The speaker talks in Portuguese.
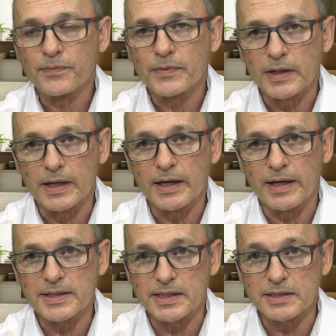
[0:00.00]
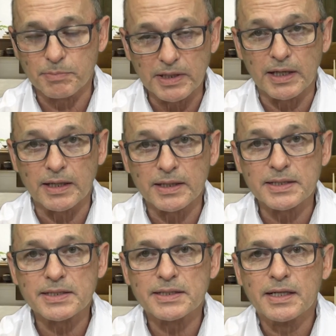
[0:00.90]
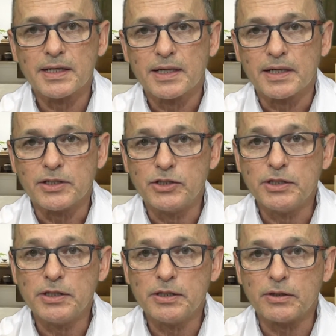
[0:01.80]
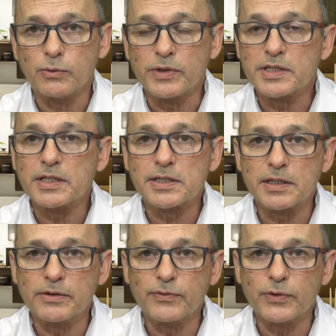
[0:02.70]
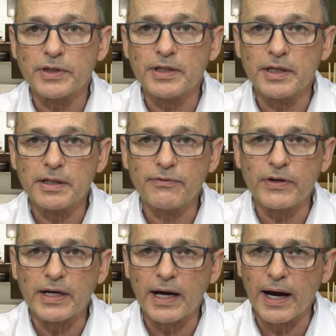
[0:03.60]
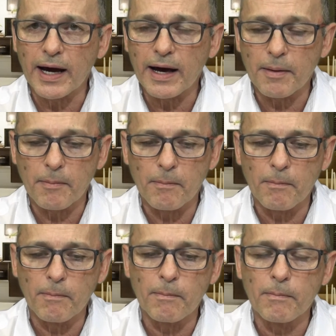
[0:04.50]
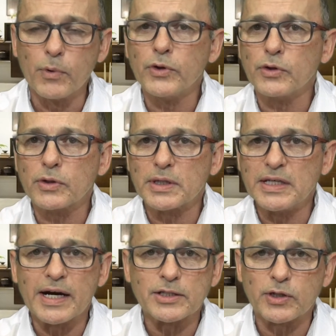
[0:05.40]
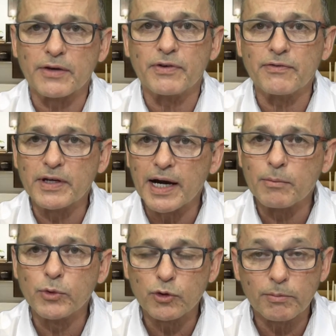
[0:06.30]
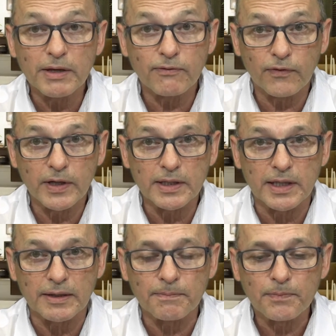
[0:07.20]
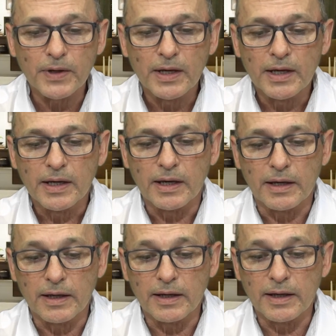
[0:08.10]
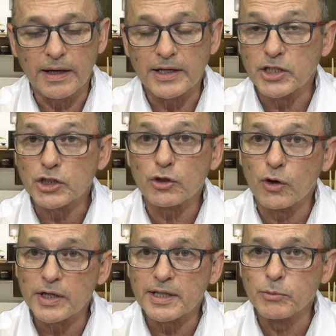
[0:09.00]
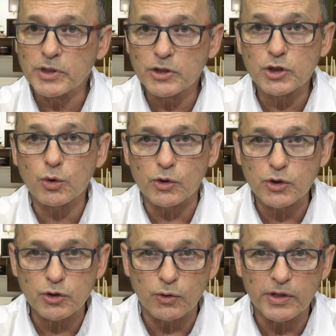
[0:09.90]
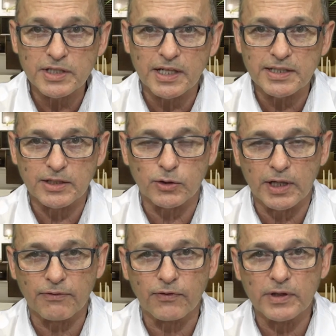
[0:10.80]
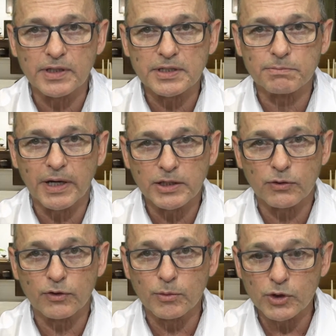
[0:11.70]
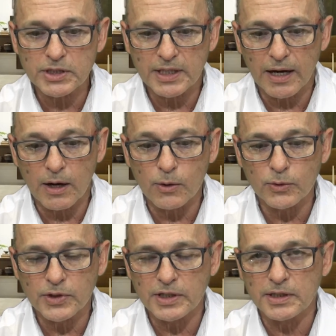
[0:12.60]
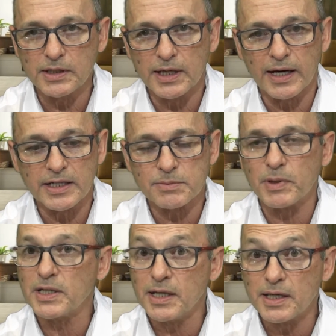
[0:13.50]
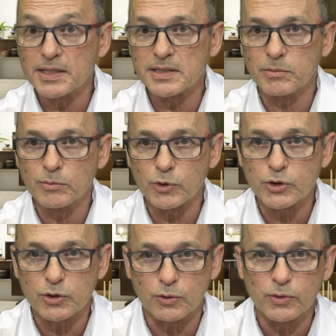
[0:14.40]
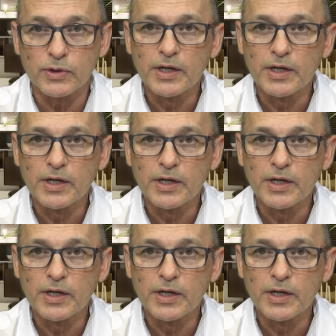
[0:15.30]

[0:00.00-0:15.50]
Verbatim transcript: né, essas pequenas, de um incisivo e ele ficar muito e a radiografia ficar muito bem feita. É, a gente nota muitas distorções nas radiografias, mas eu vou mostrar algo que a experiência me mostrou